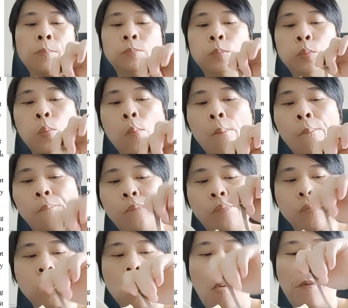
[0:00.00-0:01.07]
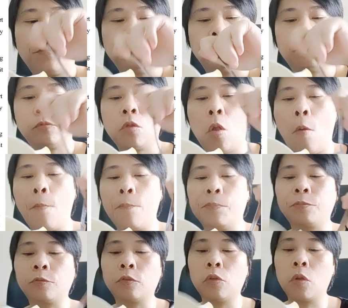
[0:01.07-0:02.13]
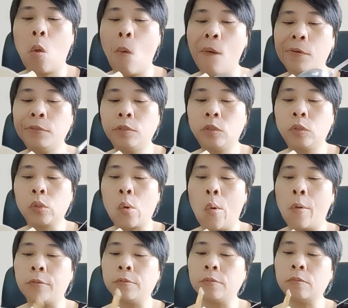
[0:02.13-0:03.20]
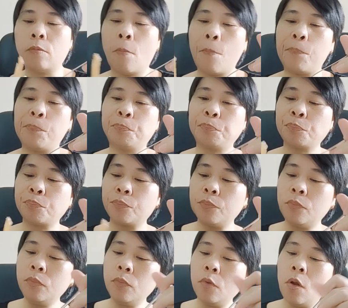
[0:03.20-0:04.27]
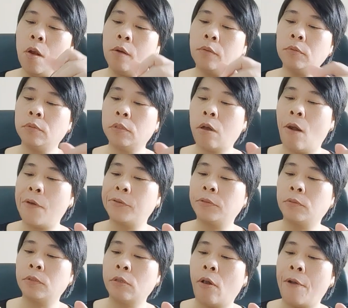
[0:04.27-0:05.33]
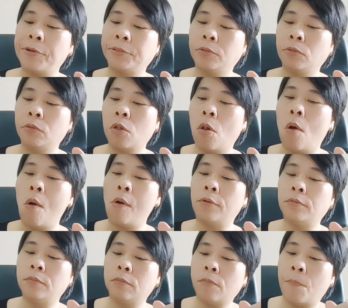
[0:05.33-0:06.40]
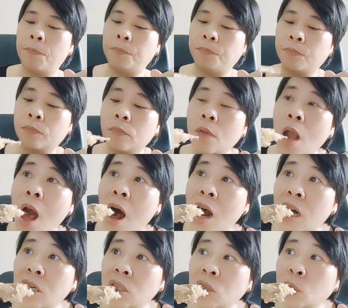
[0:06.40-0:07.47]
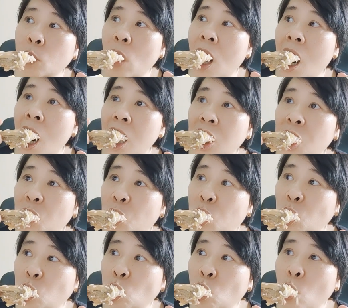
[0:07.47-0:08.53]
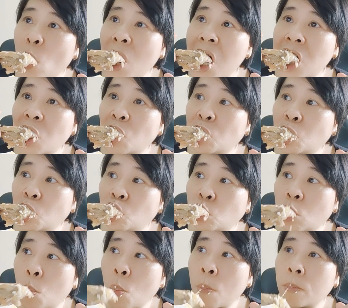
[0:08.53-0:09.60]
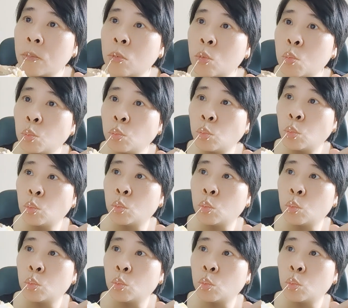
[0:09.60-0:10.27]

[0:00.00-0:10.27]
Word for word: Trường hợp hộ kinh doanh, cá nhân kinh doanh mới kinh doanh thì thời hạn nộp hồ sơ khai thuế khoán chậm nhất là 10 ngày kể từ ngày bắt đầu kinh doanh.